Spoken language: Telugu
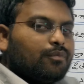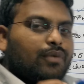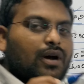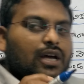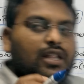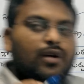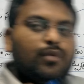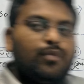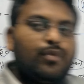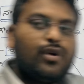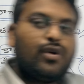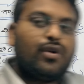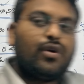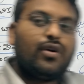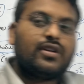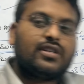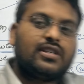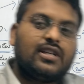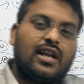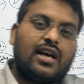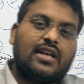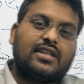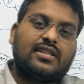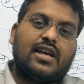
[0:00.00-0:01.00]
పదమూడవ
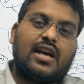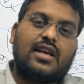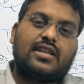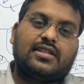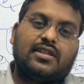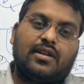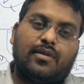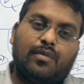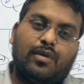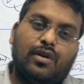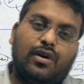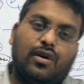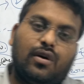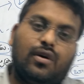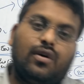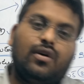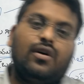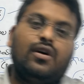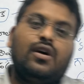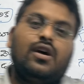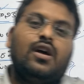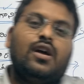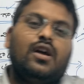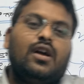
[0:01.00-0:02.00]
శిలాశాసనంలో
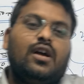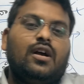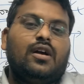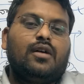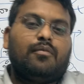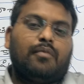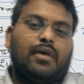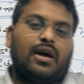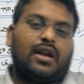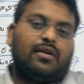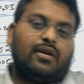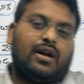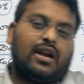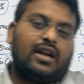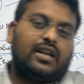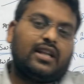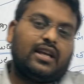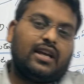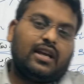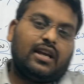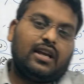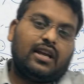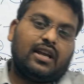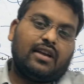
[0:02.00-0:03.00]
మనం
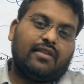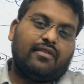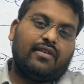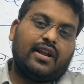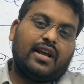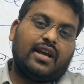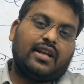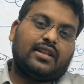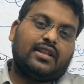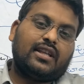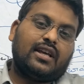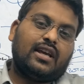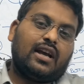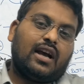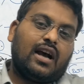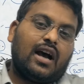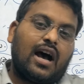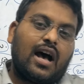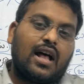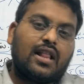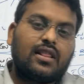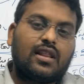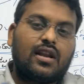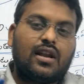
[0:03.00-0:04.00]
అంటే ఎవరైతే
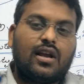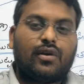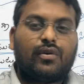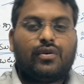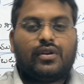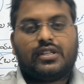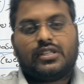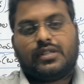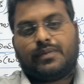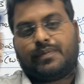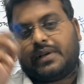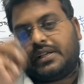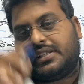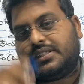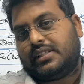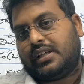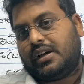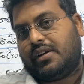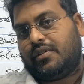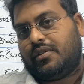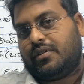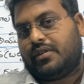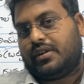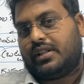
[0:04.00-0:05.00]
ఆంధ్రుల గురించి
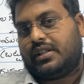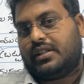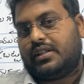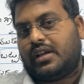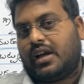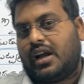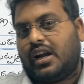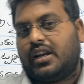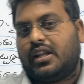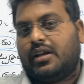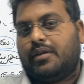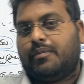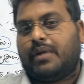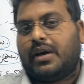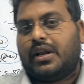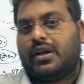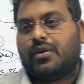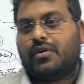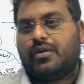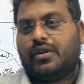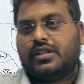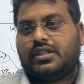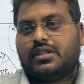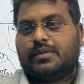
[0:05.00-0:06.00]
ప్రస్తావన ఉంటుంది అంటే మన
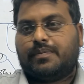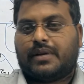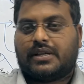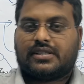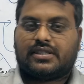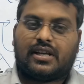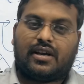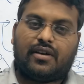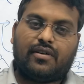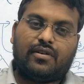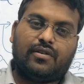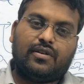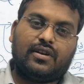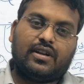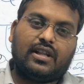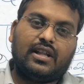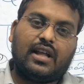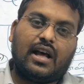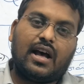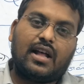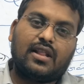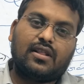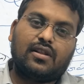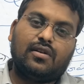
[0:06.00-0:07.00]
గురించి ప్రస్తావన
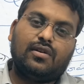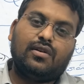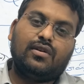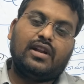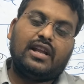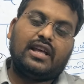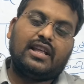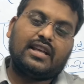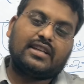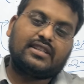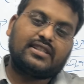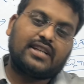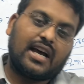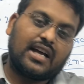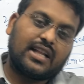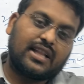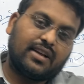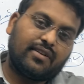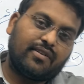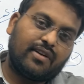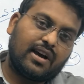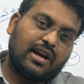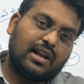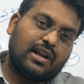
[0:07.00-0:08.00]
ఉంటుంది ఆంధ్రులు లేదా
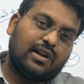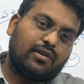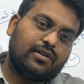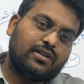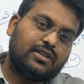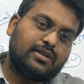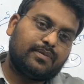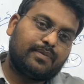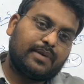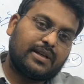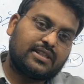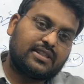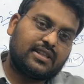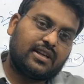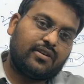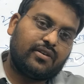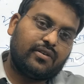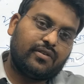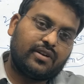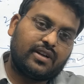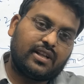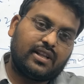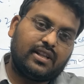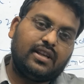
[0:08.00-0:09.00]
శాతవాహనుల గురించి
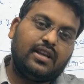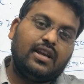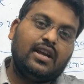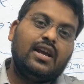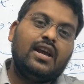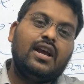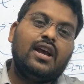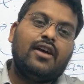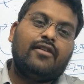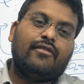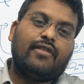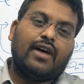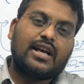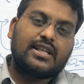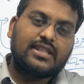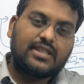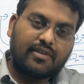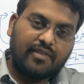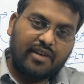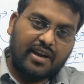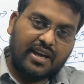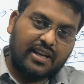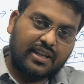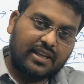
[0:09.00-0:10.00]
ప్రస్తావన ఉంటుంది
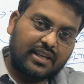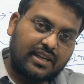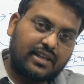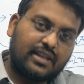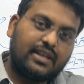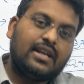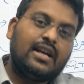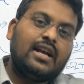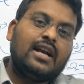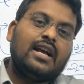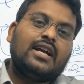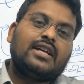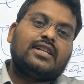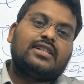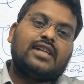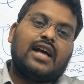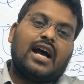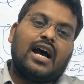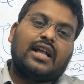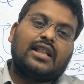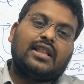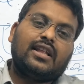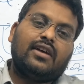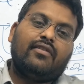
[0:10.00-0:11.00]
వాస్తవానికి
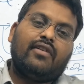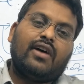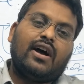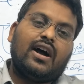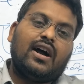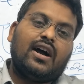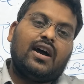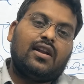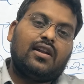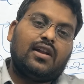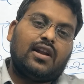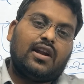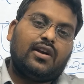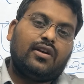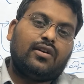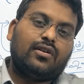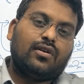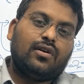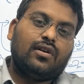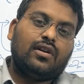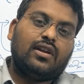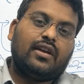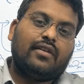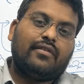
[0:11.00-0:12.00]
శాతవాహనులు
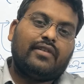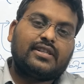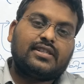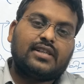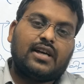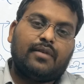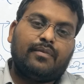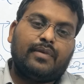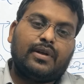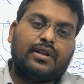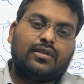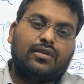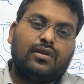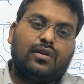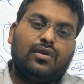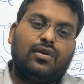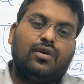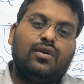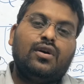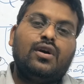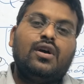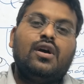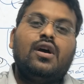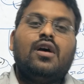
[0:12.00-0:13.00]
అనేటోళ్ళు ఎవరి సామంతులు
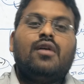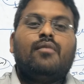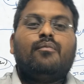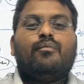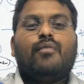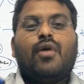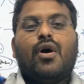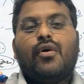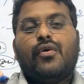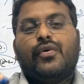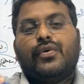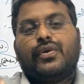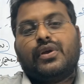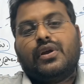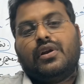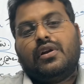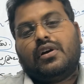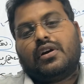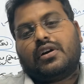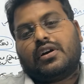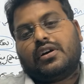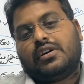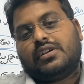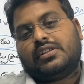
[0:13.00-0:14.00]
మౌర్యుల
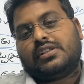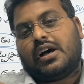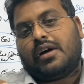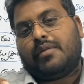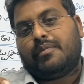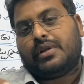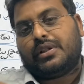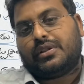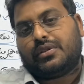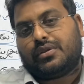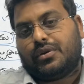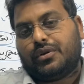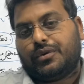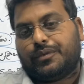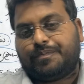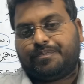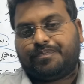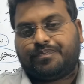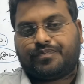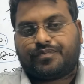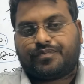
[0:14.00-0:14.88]
యొక్క సామంతులు